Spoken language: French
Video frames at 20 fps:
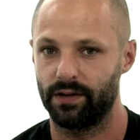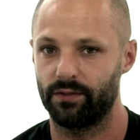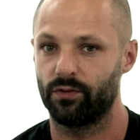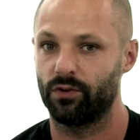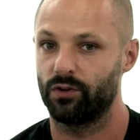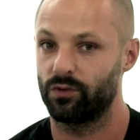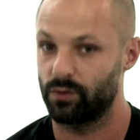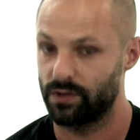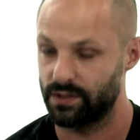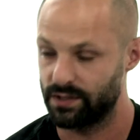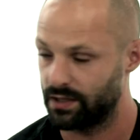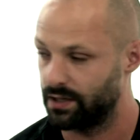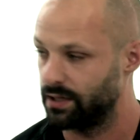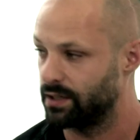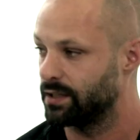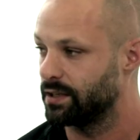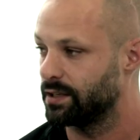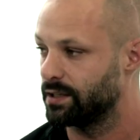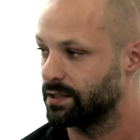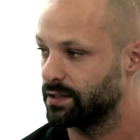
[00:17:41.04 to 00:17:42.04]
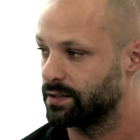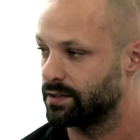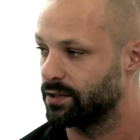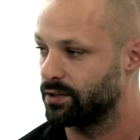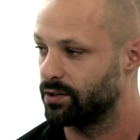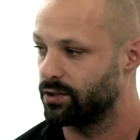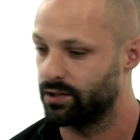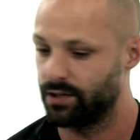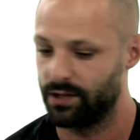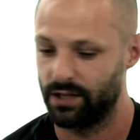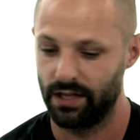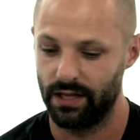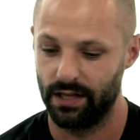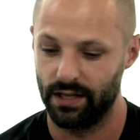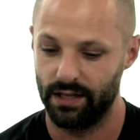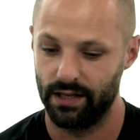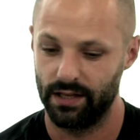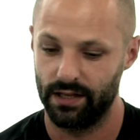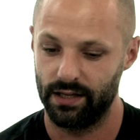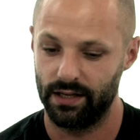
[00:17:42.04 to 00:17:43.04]
François sera là. ok.
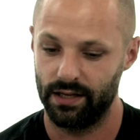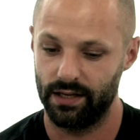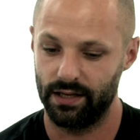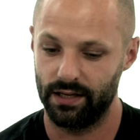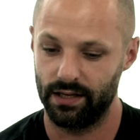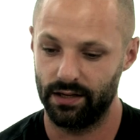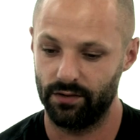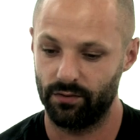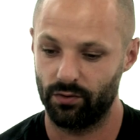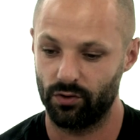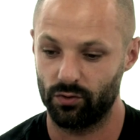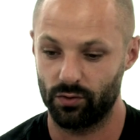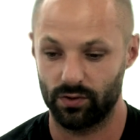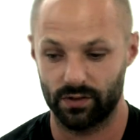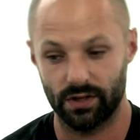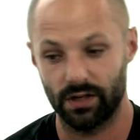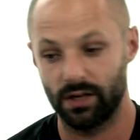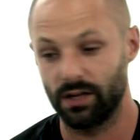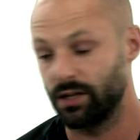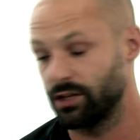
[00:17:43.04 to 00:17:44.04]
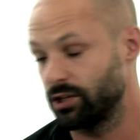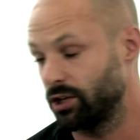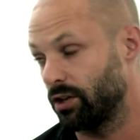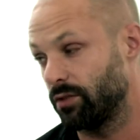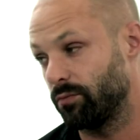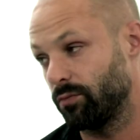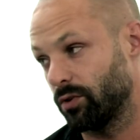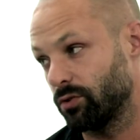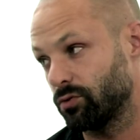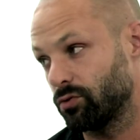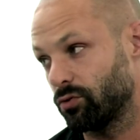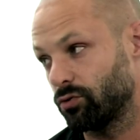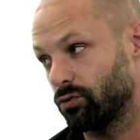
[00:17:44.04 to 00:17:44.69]
Et François sera là à Cannes, bien sûr,